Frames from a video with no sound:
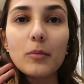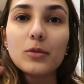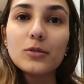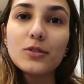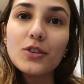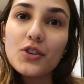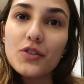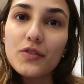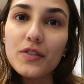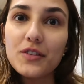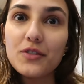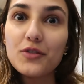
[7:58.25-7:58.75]

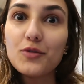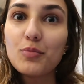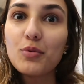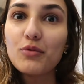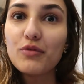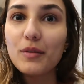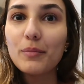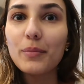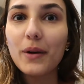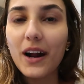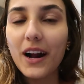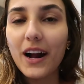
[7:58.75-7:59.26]
muito difícil, tipo,
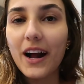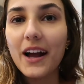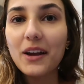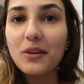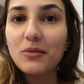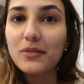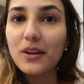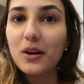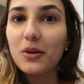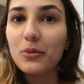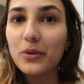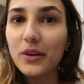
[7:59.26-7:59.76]
vir pra cá e
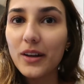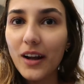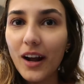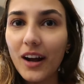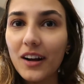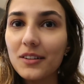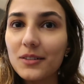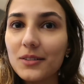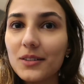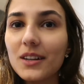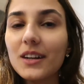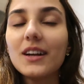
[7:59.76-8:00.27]
não tá com o
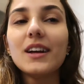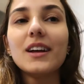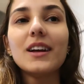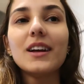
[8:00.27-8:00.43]
Ricardo.